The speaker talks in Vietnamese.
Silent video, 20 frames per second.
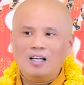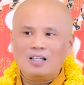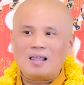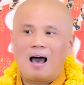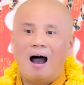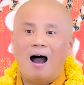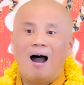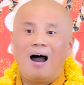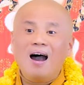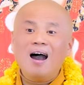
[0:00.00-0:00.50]

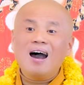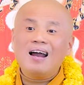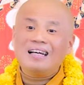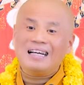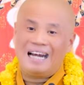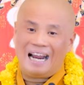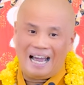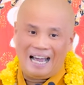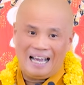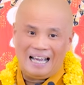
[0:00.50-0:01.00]
Thở
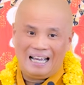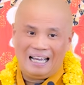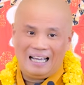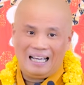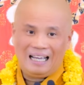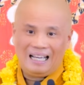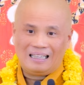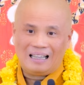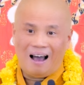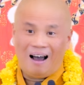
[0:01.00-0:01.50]
hết ra,
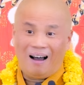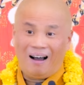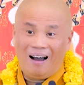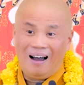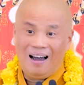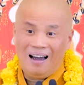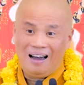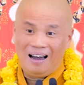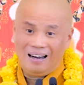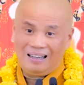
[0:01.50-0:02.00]
thở
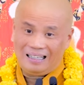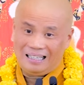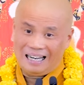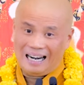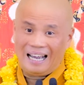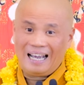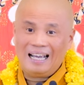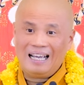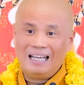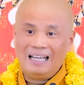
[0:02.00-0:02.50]
hết
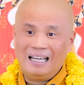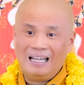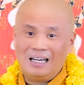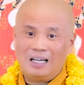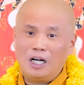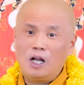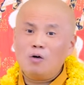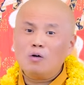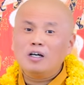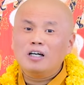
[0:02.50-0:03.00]
ra.
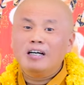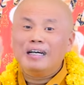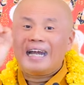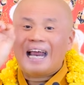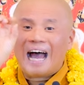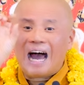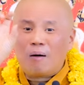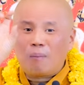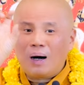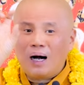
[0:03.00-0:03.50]
Nếu người
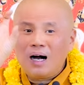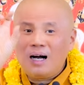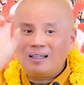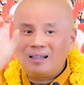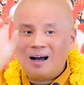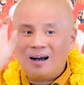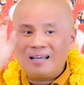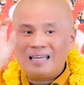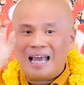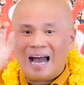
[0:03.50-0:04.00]
nào mà hơi
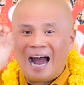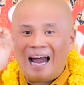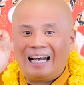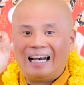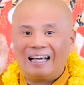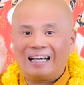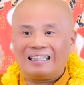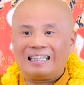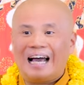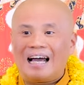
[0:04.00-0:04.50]
thở dài
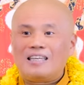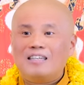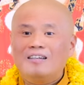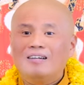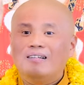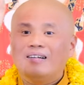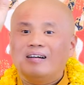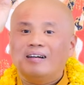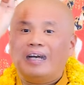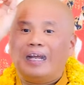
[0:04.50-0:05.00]
là người ta
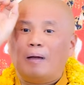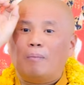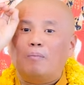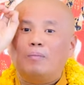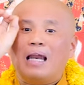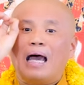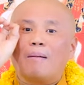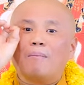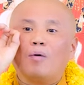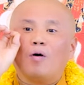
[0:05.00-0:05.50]
vừa
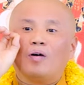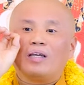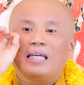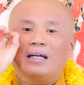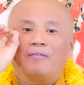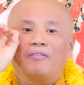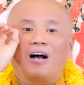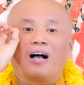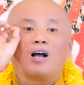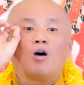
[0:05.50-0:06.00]
niệm Nam Mô A Di
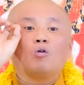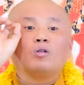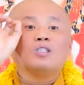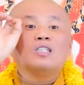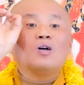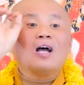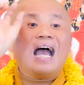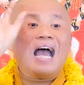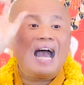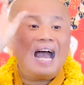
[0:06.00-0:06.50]
Đà Phật câu
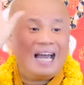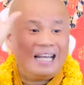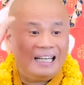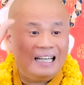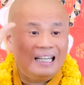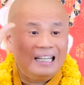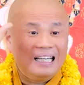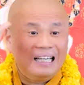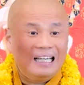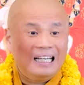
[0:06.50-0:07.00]
thứ hai
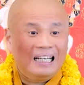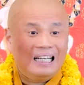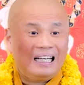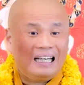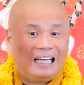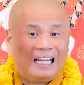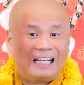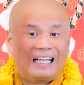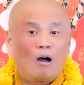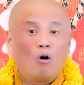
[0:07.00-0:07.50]
đó,
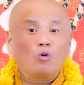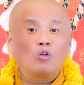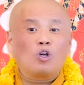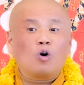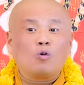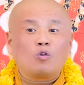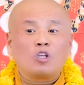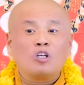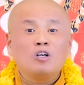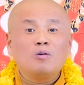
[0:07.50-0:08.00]
là câu
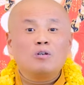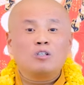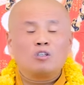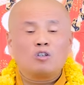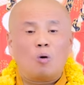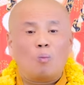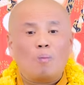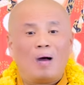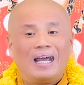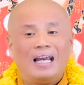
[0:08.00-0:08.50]
thứ
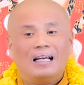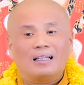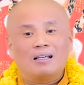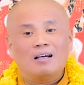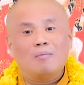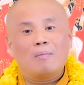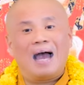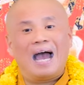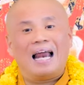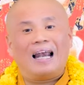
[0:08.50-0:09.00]
trong máy là
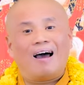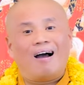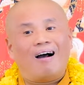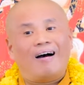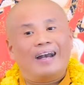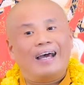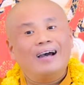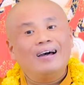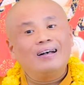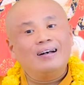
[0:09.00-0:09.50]
thứ ba là
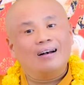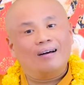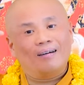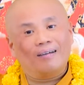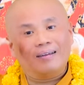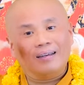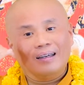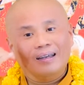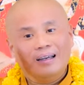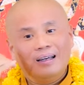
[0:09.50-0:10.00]
họ đã hít
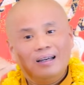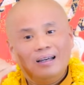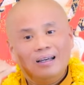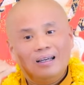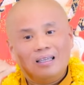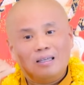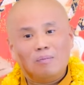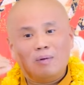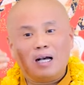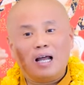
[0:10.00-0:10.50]
rồi.
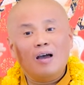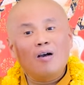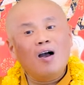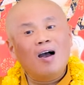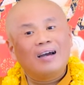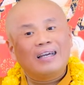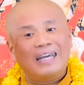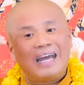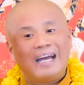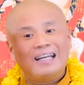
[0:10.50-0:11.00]
Nhưng mà nói
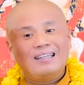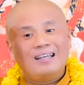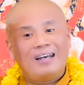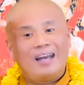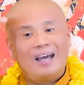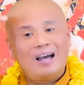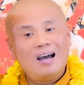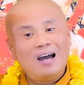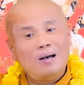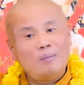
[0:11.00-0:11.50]
hơi ngắn thì
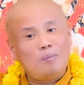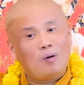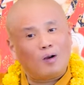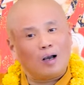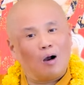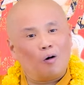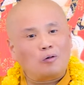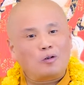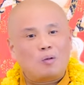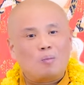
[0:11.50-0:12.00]
để hết một
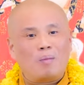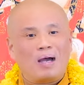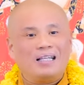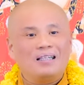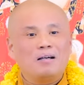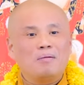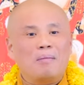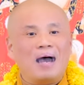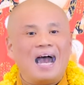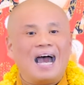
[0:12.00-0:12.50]
câu trong mấy
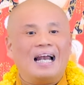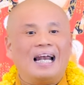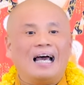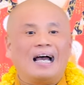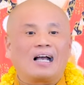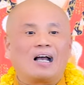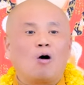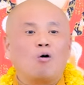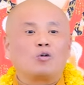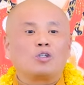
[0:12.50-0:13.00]
thứ ba
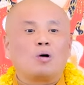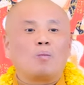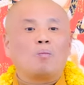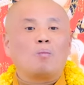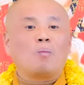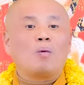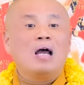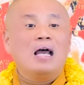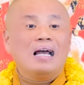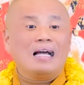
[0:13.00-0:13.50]
là câu
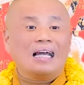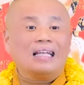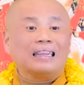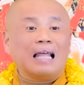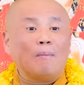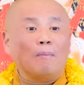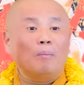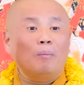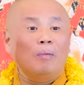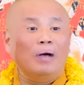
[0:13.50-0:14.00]
trong cái
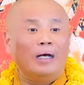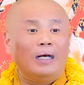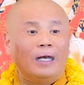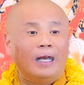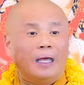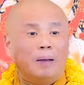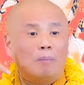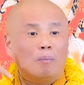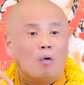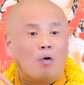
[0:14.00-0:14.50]
tâm mình
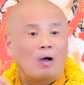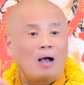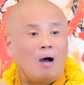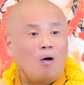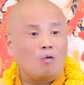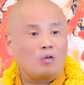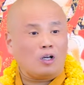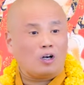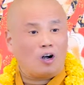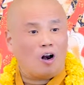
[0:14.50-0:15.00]
niệm một
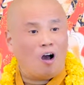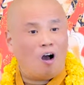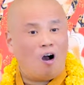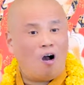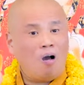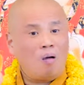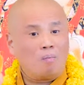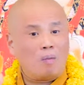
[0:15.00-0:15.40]
câu cho rõ.